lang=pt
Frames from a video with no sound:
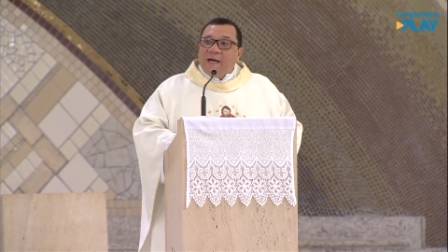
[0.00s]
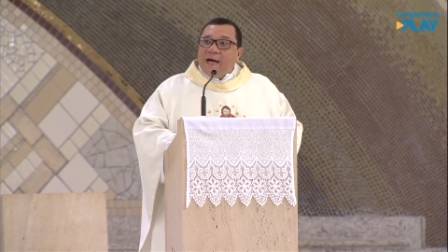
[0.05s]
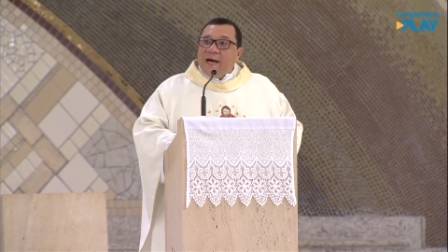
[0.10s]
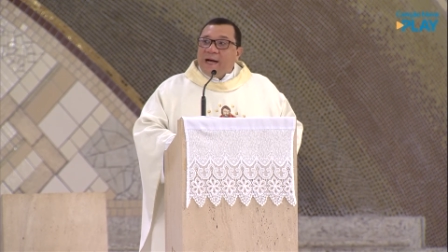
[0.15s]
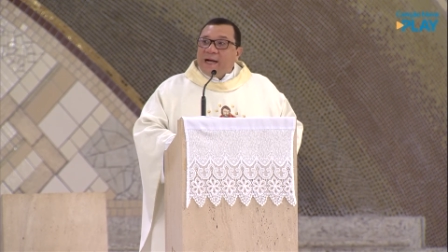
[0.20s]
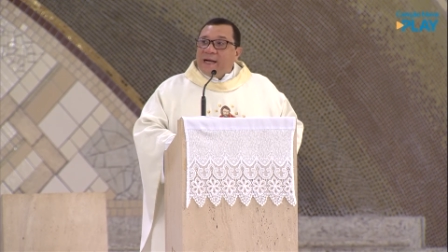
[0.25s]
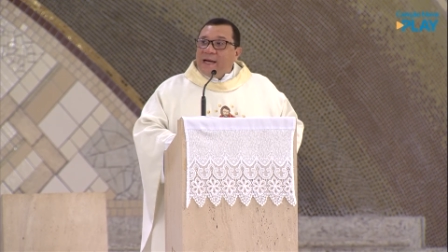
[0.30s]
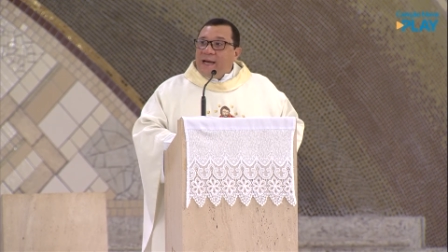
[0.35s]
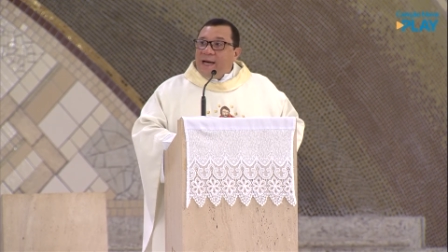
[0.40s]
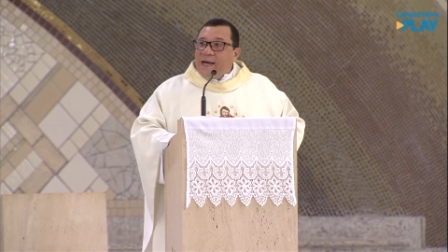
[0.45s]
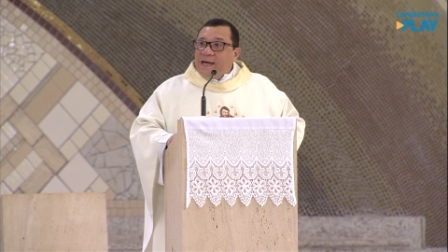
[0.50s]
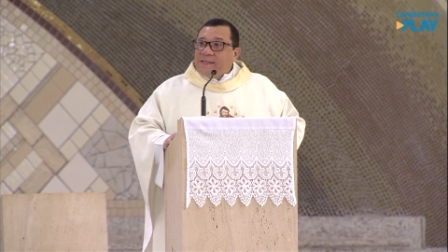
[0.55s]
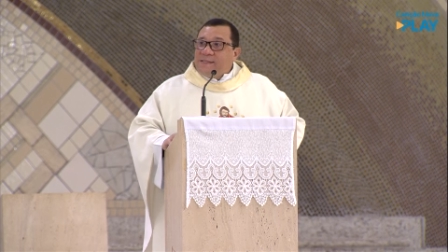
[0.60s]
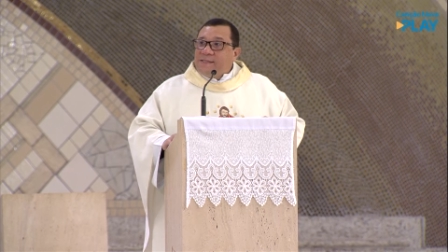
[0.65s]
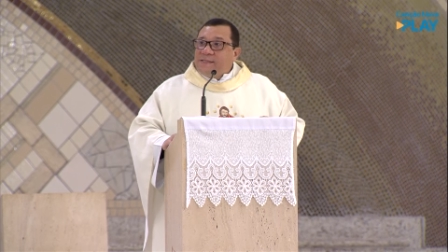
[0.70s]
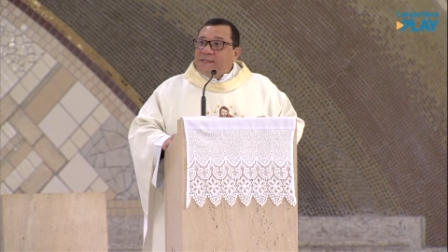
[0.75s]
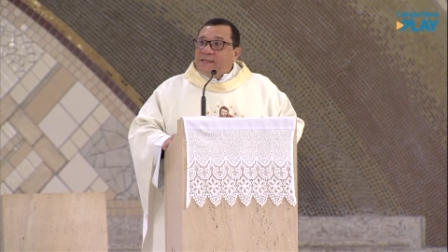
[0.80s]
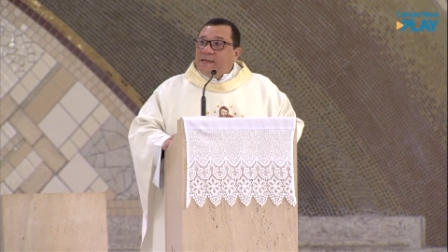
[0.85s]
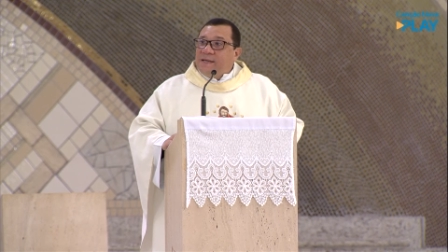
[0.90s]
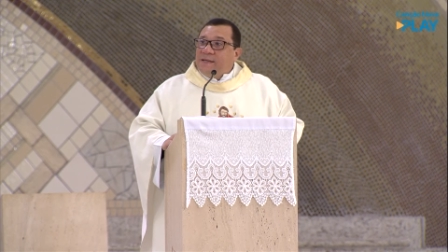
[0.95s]
a
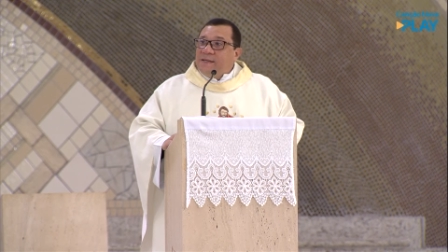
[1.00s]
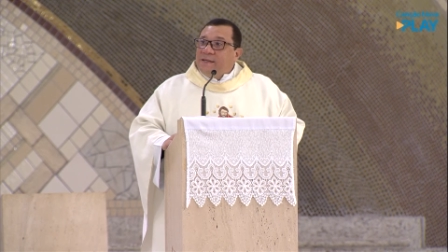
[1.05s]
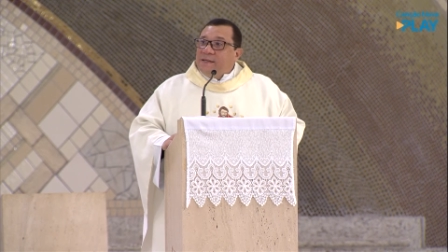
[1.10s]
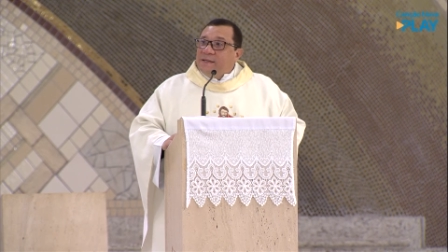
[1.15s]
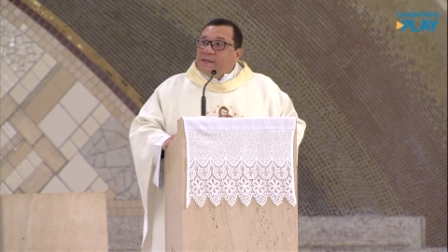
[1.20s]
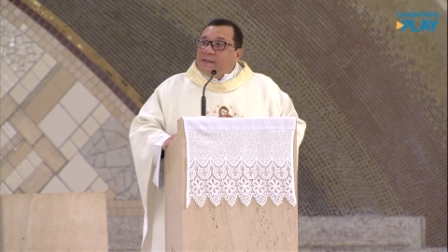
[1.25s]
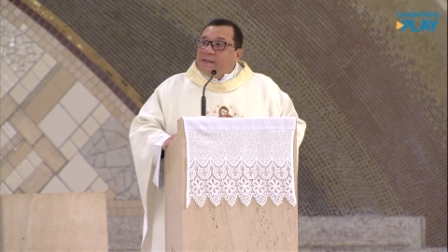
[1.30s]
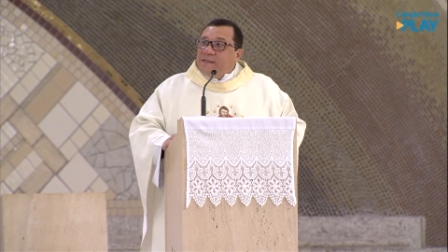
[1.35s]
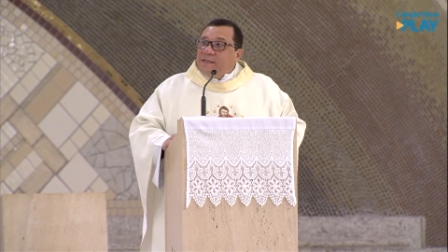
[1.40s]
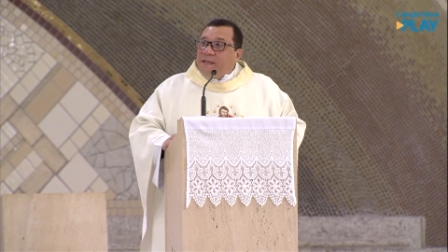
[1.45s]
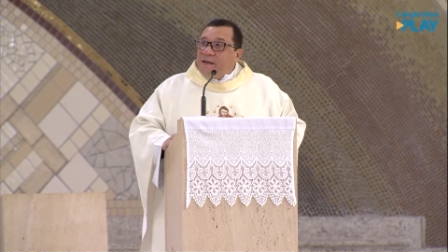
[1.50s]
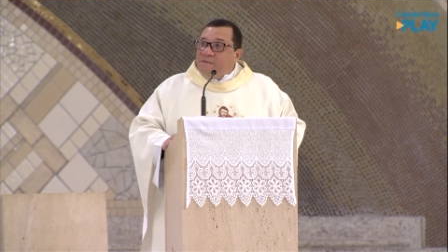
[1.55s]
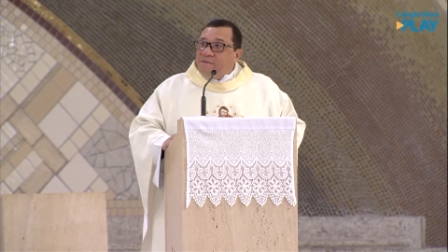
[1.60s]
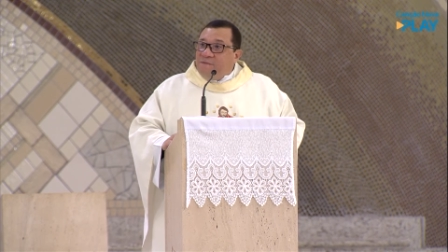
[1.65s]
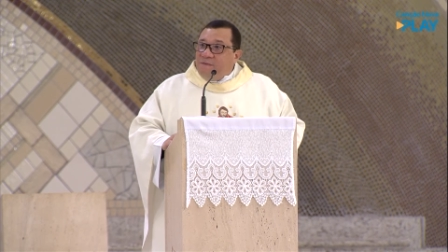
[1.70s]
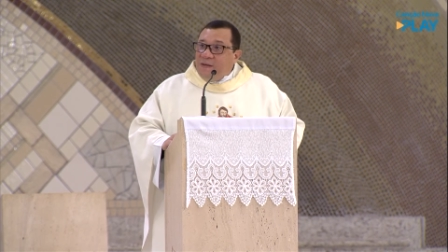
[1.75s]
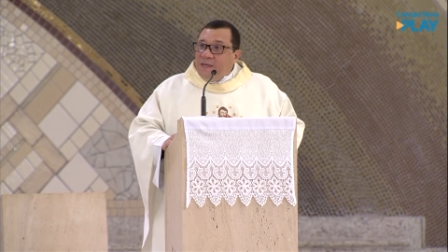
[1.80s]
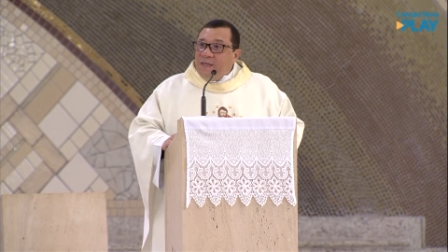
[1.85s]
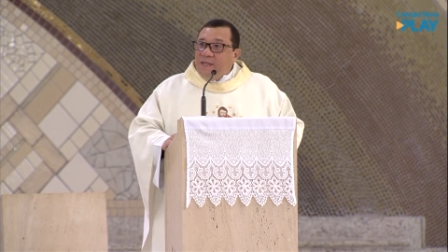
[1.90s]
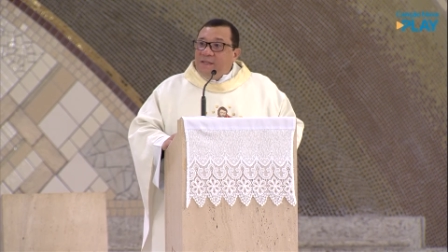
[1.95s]
graça da
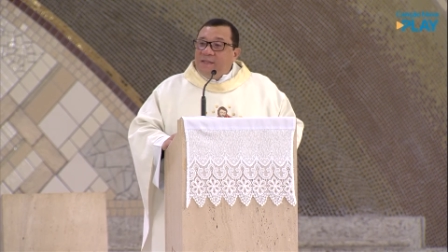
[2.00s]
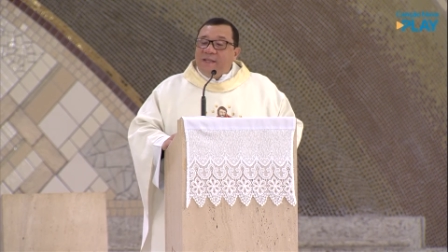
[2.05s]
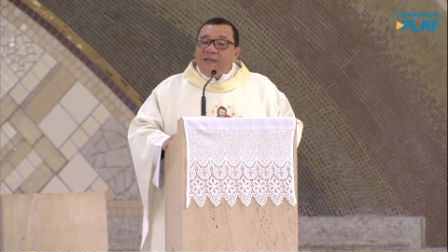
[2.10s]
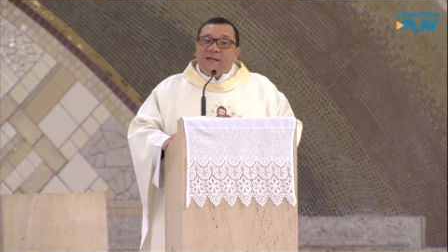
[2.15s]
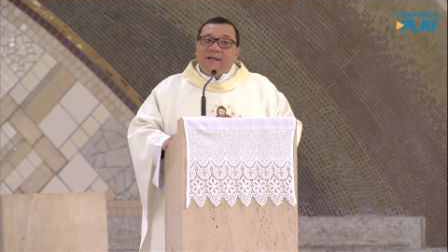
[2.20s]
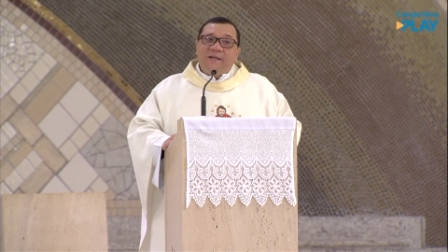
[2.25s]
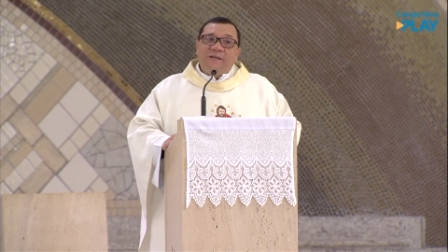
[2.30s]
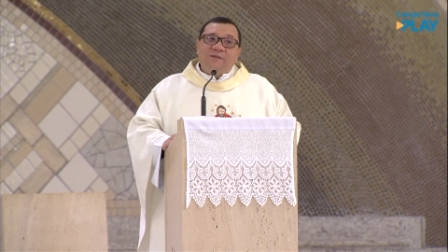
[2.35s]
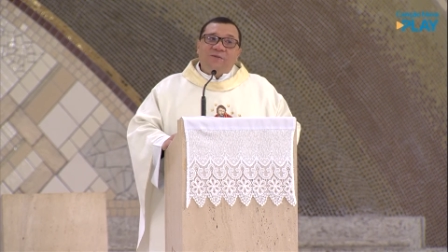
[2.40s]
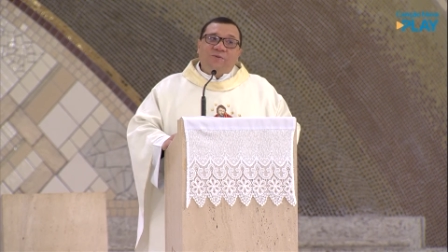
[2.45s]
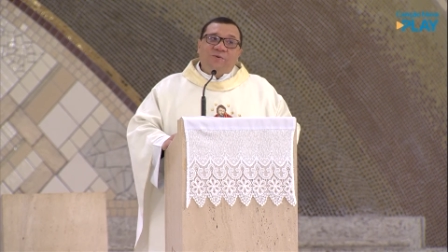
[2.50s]
vida